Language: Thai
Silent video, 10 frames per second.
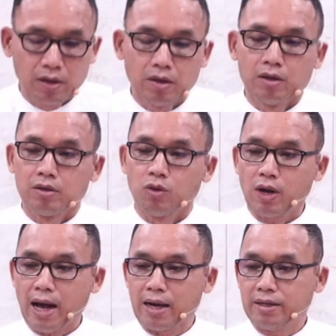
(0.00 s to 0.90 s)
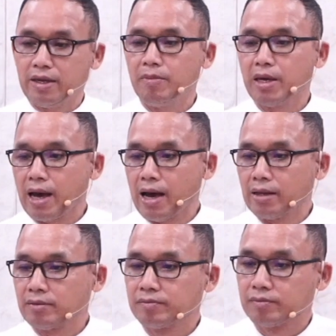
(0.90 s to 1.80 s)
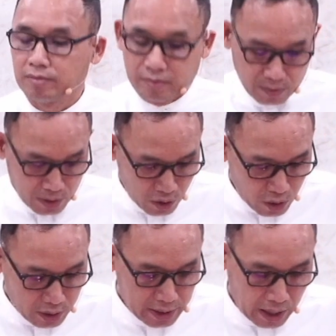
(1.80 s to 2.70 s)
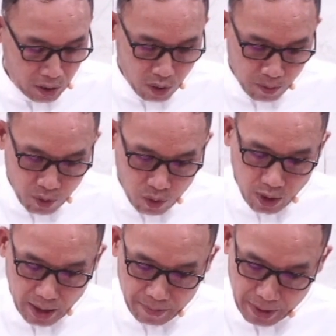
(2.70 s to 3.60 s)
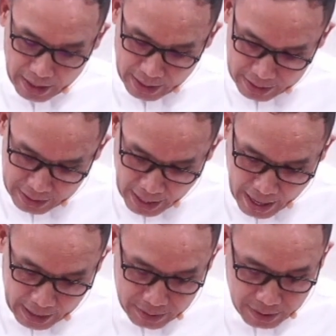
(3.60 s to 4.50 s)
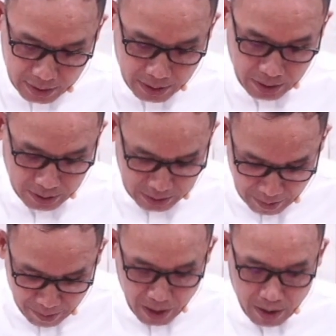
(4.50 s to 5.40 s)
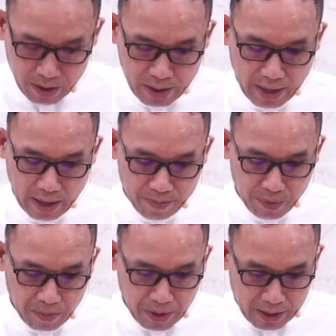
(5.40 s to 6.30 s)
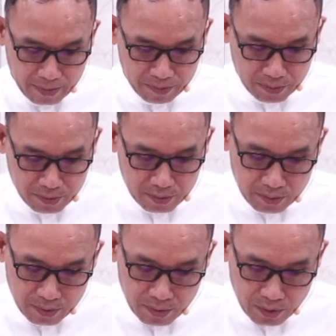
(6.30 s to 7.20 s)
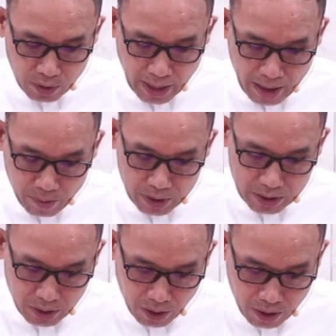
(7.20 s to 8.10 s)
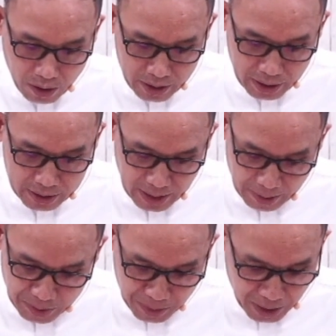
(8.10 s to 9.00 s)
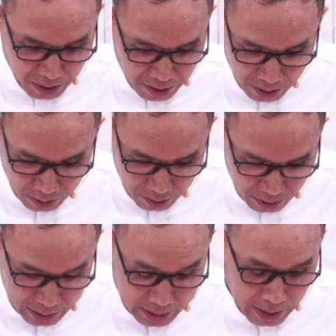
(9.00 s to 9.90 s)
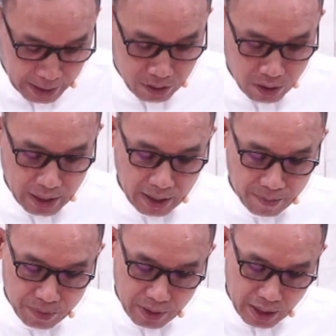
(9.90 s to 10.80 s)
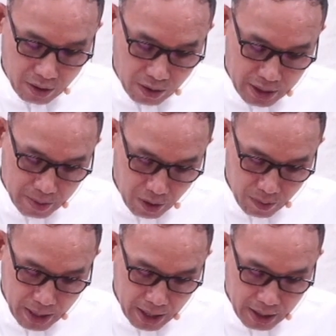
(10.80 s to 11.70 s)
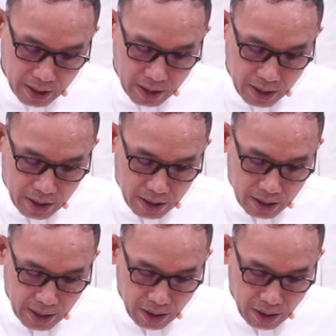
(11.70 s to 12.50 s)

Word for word: ทุกครั้งที่มีการถืออดจะควบคู่กับการอธิษฐานเสมอนะครับในพระธรรมลูกาบทที่สองข้อที่สามสิบเจ็ดแล้วก็อีกหลายตอนนะครับในข้อนี้บอกว่าแล้ว